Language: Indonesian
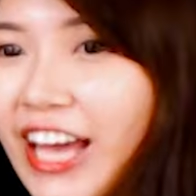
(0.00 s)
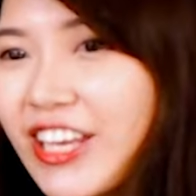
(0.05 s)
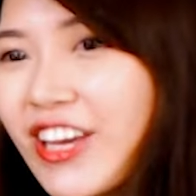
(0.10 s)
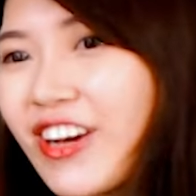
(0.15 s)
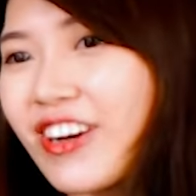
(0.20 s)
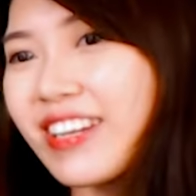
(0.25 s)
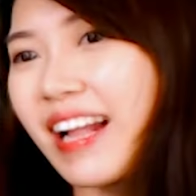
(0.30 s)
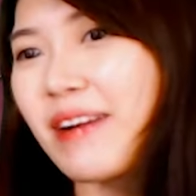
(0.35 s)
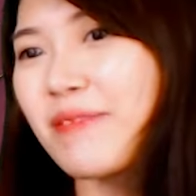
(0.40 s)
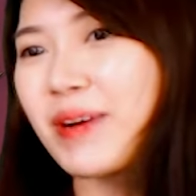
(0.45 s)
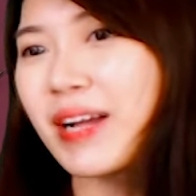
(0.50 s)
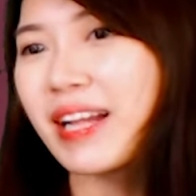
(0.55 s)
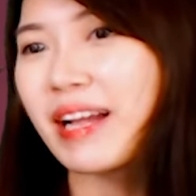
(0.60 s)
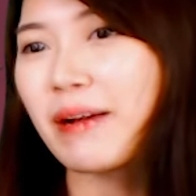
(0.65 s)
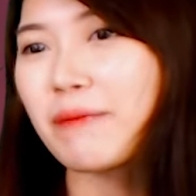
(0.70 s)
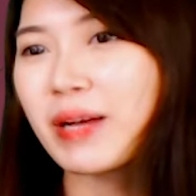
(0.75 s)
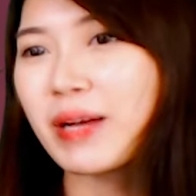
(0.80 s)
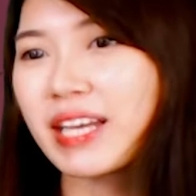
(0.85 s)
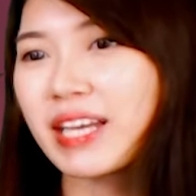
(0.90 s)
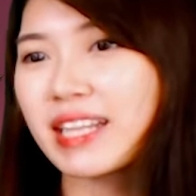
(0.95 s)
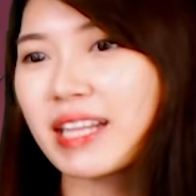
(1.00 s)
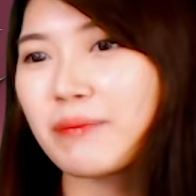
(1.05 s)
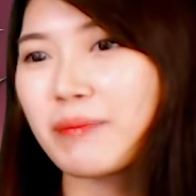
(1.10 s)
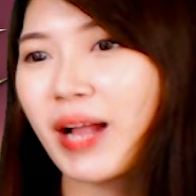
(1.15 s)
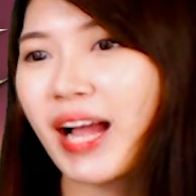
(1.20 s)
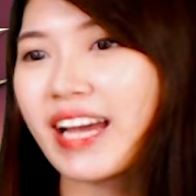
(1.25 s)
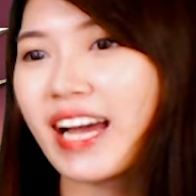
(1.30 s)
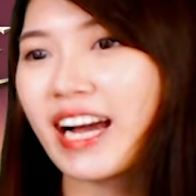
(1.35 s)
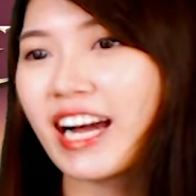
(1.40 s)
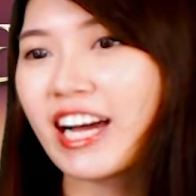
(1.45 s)
Yuk ramai-ramai kita
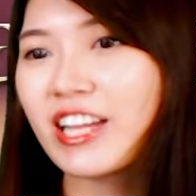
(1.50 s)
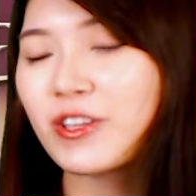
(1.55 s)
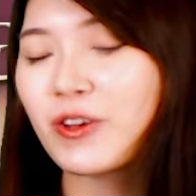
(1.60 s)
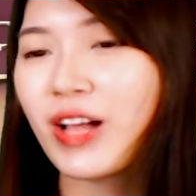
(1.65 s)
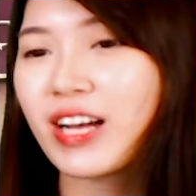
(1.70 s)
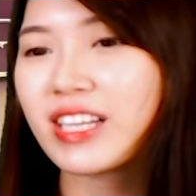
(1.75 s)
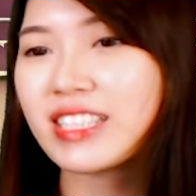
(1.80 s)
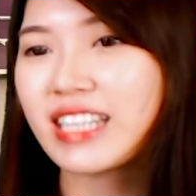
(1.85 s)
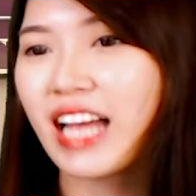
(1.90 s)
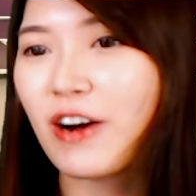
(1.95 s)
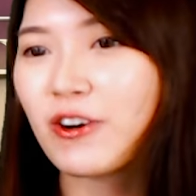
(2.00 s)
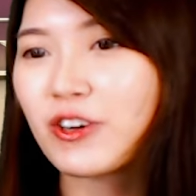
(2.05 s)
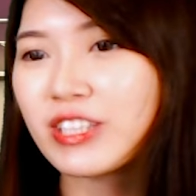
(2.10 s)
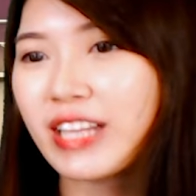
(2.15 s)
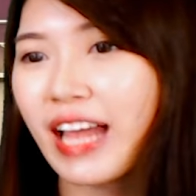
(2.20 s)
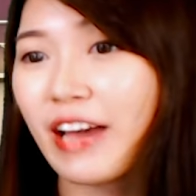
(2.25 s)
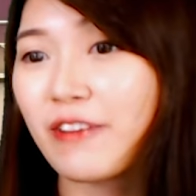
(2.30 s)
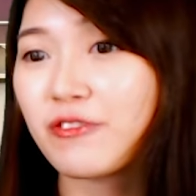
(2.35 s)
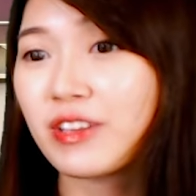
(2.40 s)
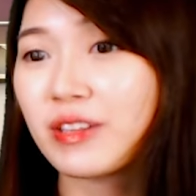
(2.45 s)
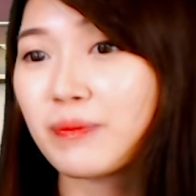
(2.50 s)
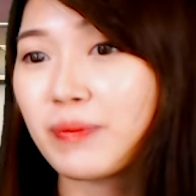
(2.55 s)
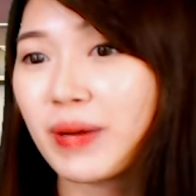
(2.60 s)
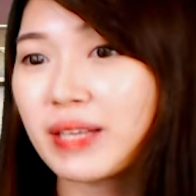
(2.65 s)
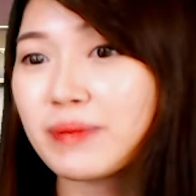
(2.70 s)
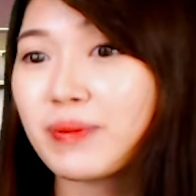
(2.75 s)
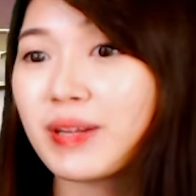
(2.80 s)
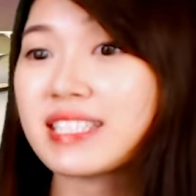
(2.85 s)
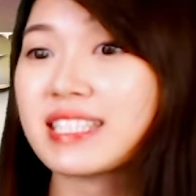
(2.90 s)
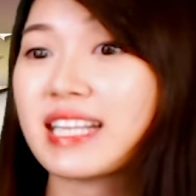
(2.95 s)
merayakan ulang tahun Evil
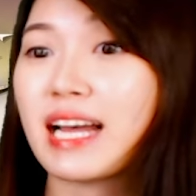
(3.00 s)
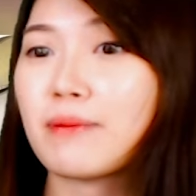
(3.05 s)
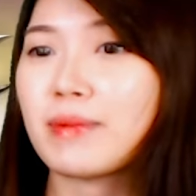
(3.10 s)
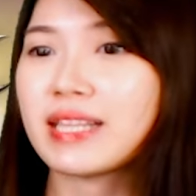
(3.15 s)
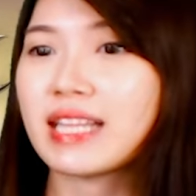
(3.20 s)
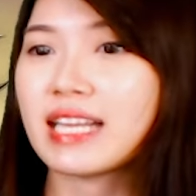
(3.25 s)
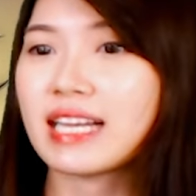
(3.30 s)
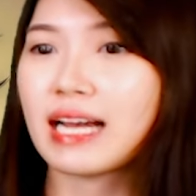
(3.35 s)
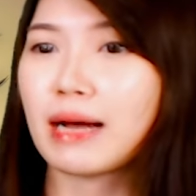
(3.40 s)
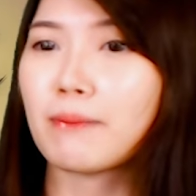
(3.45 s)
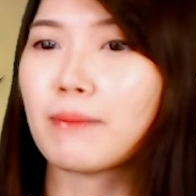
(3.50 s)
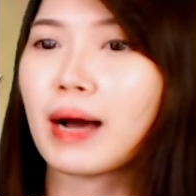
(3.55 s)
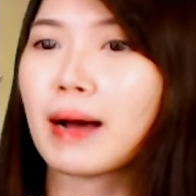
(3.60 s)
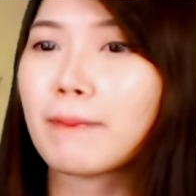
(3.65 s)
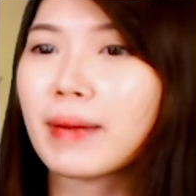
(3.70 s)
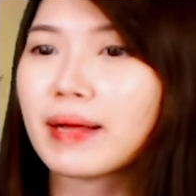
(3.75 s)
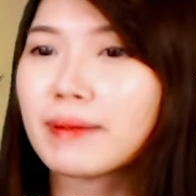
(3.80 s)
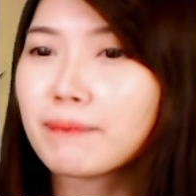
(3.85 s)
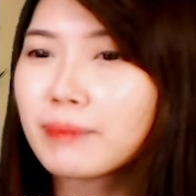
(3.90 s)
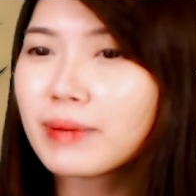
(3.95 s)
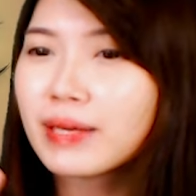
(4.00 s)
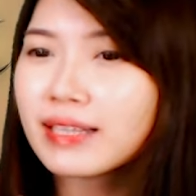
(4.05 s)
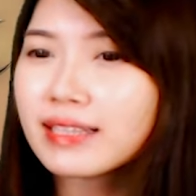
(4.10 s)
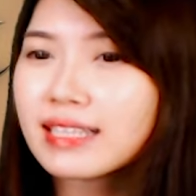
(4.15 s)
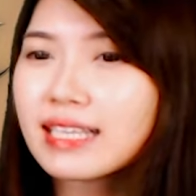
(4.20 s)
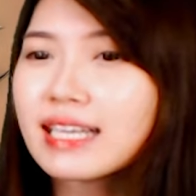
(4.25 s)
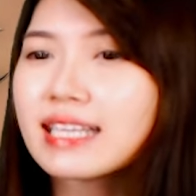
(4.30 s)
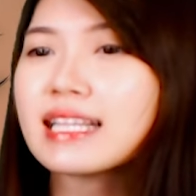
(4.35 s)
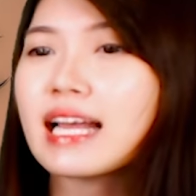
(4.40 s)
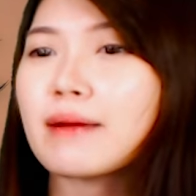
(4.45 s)
Bean bersama dengan Maman
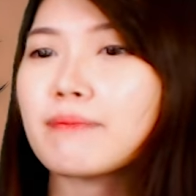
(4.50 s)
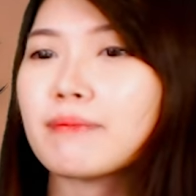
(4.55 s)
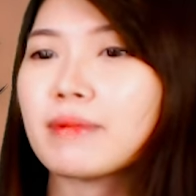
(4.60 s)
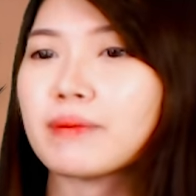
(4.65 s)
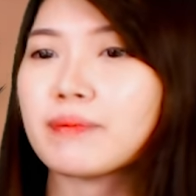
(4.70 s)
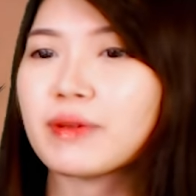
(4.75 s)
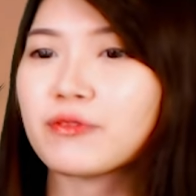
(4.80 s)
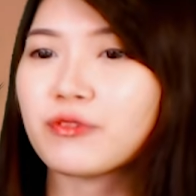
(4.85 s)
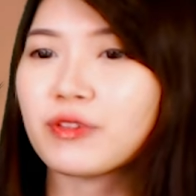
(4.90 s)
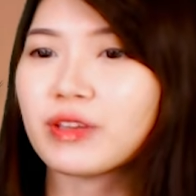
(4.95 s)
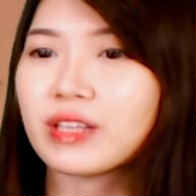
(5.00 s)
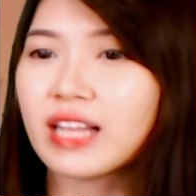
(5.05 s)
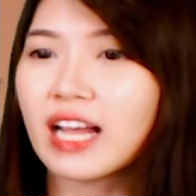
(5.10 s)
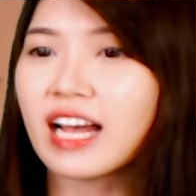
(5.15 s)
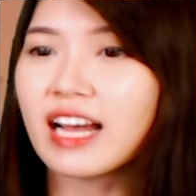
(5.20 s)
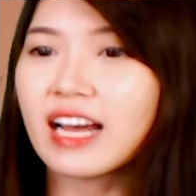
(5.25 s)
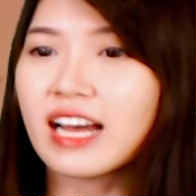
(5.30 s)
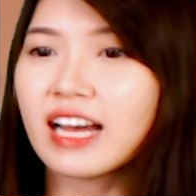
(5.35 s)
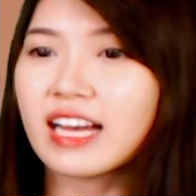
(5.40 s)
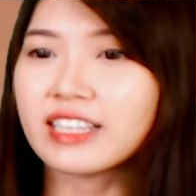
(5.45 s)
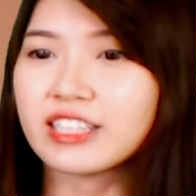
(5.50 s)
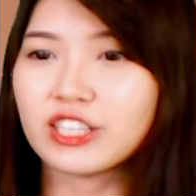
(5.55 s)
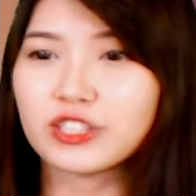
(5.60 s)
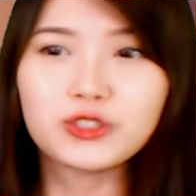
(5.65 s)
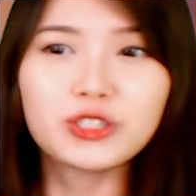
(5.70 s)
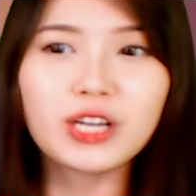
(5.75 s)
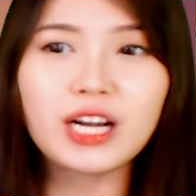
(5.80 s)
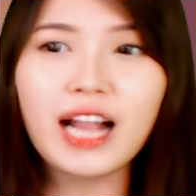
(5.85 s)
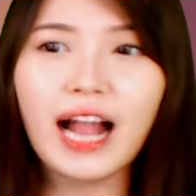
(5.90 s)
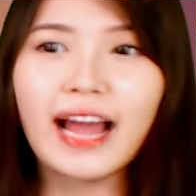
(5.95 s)
Pidi dan Mimin Vina dan
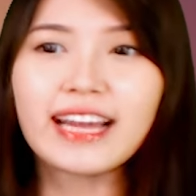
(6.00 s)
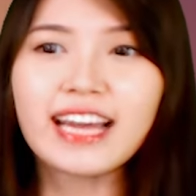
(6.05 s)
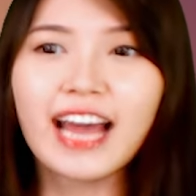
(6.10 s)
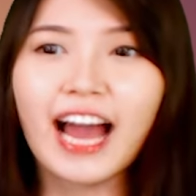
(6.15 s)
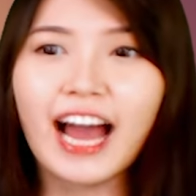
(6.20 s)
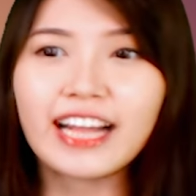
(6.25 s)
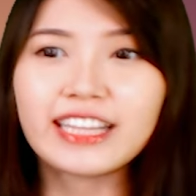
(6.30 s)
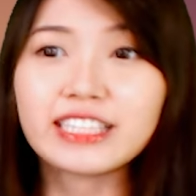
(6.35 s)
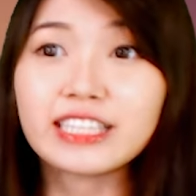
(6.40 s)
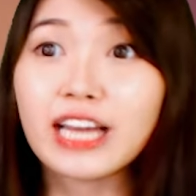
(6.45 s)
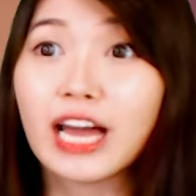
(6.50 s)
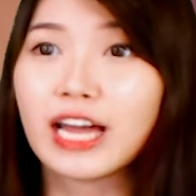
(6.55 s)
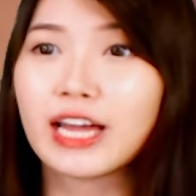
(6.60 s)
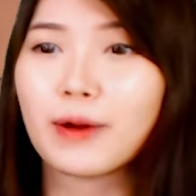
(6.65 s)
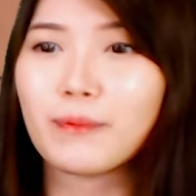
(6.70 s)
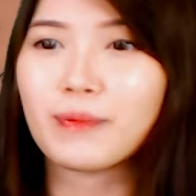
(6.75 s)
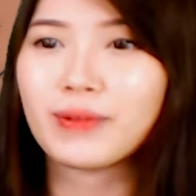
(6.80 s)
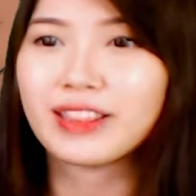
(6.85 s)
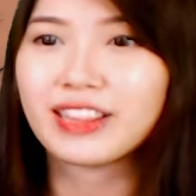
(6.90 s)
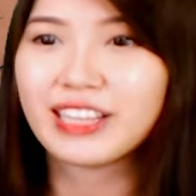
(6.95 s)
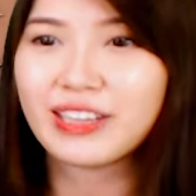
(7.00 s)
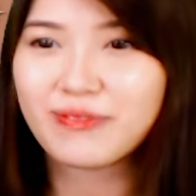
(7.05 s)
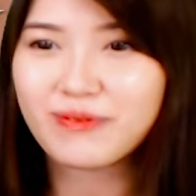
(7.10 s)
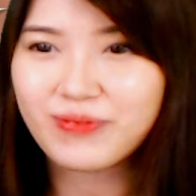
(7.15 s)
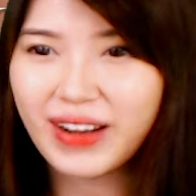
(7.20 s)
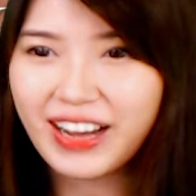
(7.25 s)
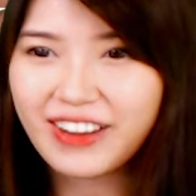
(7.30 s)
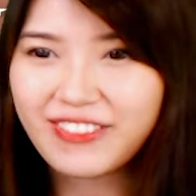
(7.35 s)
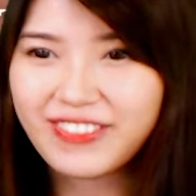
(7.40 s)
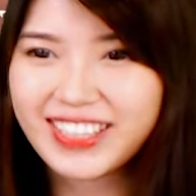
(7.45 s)
juga raih hadiah yang
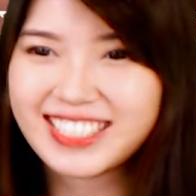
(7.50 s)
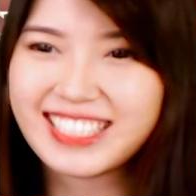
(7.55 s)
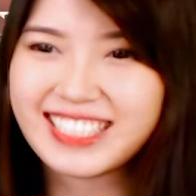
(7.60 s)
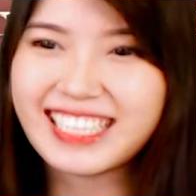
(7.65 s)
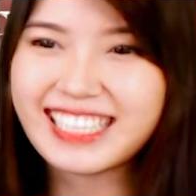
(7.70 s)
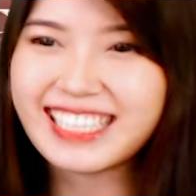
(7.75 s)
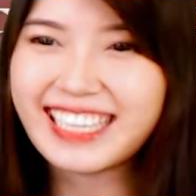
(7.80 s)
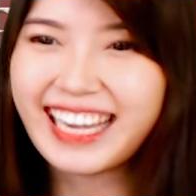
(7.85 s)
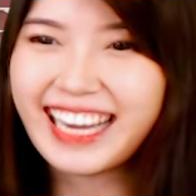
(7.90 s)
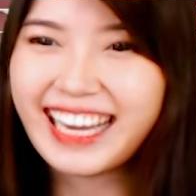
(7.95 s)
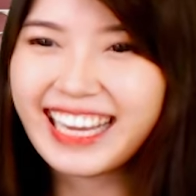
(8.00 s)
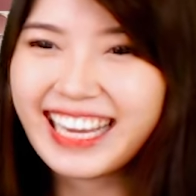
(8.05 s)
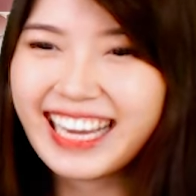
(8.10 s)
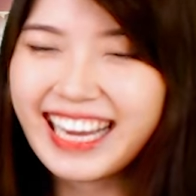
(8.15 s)
melimpah pastinya.